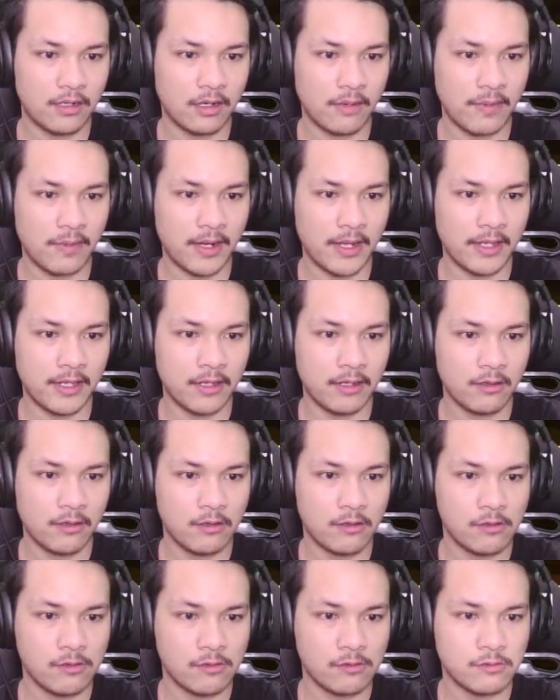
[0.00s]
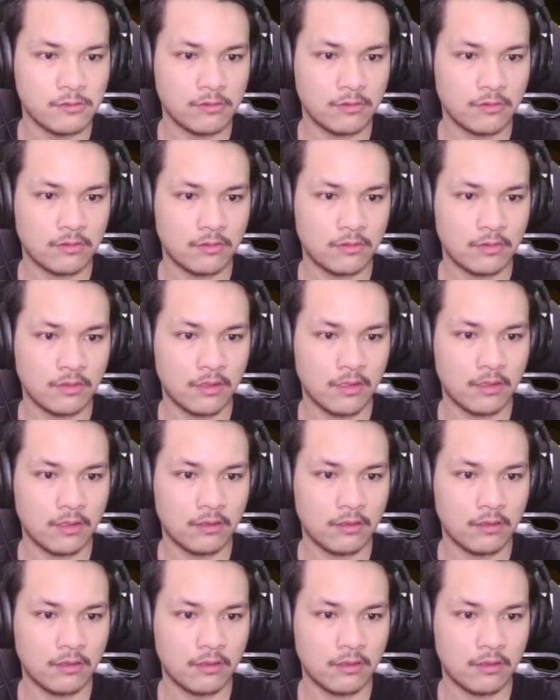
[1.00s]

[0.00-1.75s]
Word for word: kepalanya? Oh.